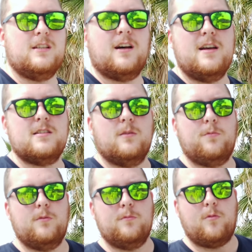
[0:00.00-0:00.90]
Hinreise
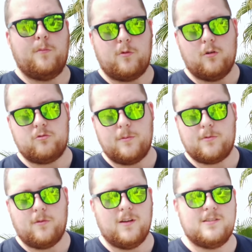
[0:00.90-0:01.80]
und vom, vom Roadtrip
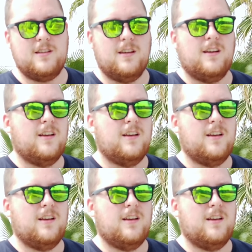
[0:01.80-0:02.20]
quasi,